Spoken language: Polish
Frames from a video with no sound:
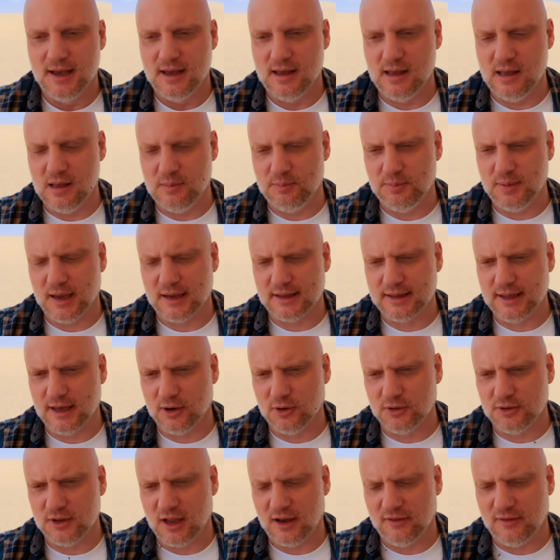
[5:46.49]
E,
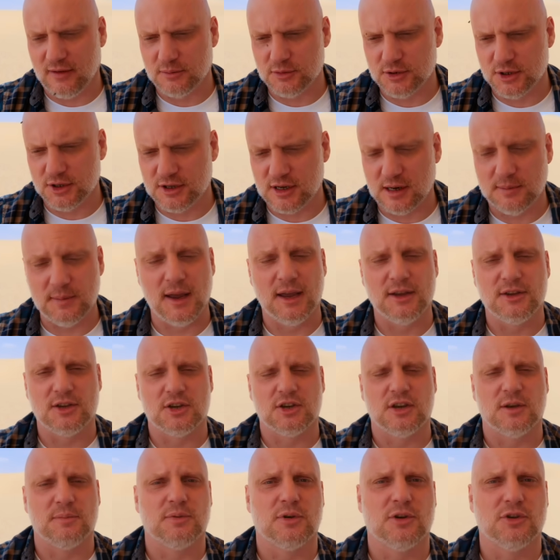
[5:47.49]
pięknego dnia Wam życzę.
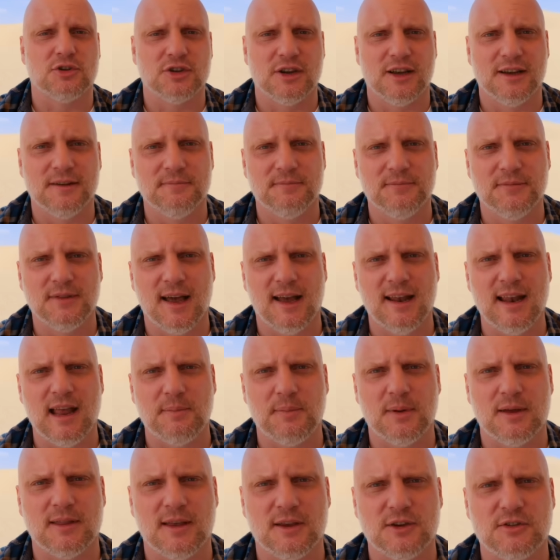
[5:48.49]
Miejcie się, proszę,
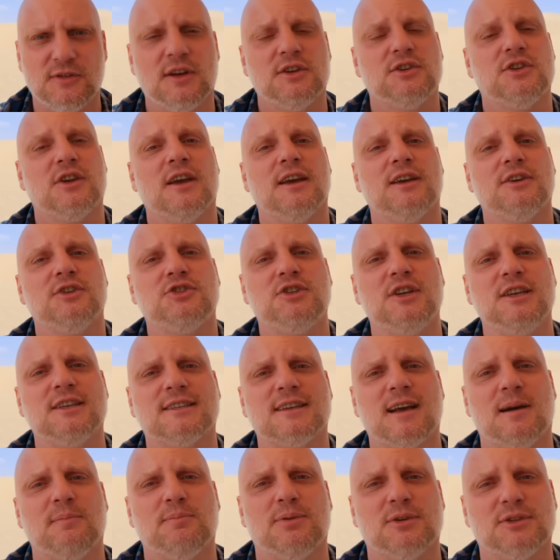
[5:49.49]
najlepiej na świecie.
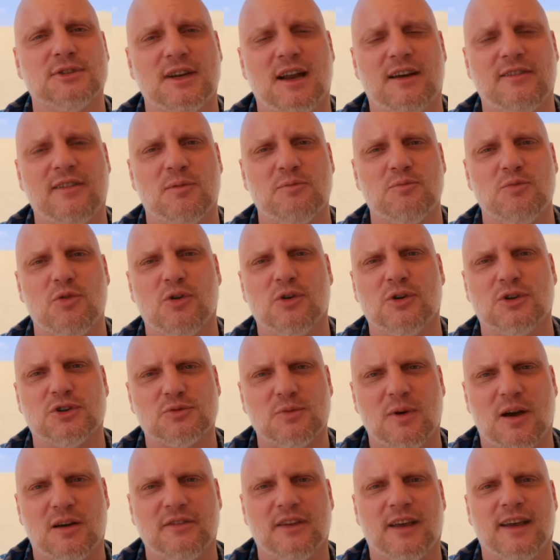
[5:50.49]
Ściskam, pozdrawiam,
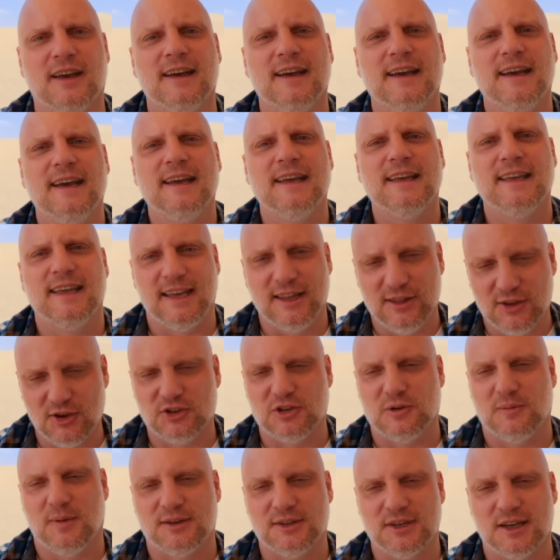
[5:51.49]
błogosławię i do
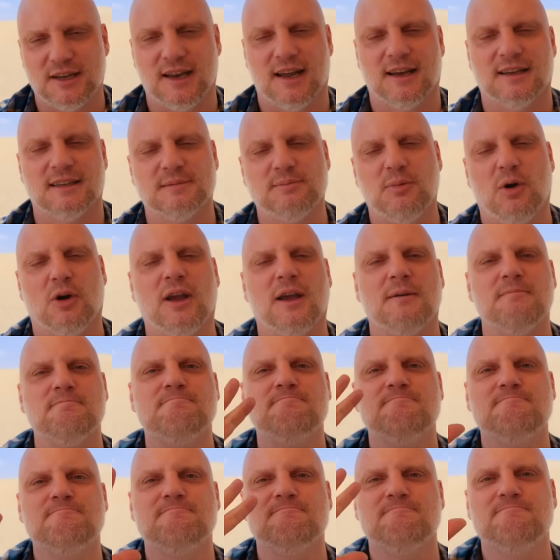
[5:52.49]
zobaczenia. Z
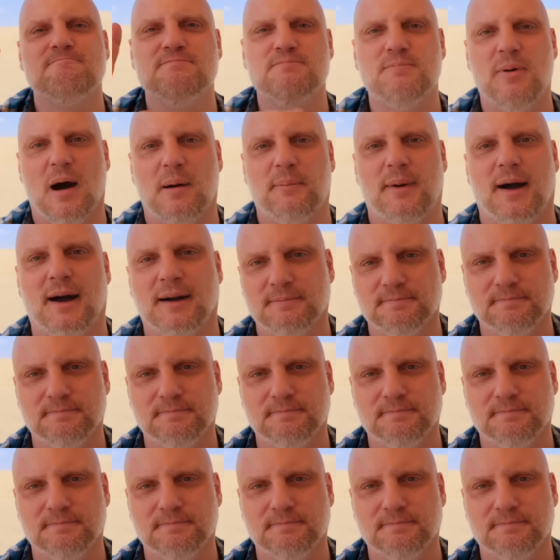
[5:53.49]
Bogiem, papa.